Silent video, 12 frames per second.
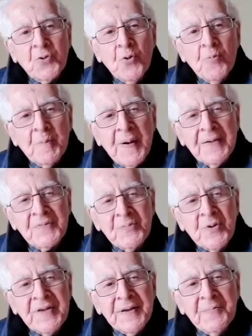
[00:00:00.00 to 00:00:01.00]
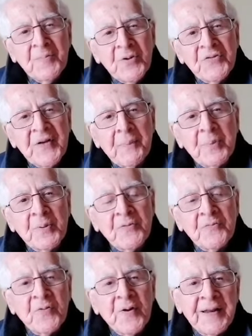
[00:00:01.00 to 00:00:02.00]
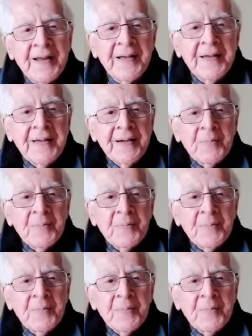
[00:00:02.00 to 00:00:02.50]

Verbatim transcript: tumbas muy hermosas por fuera,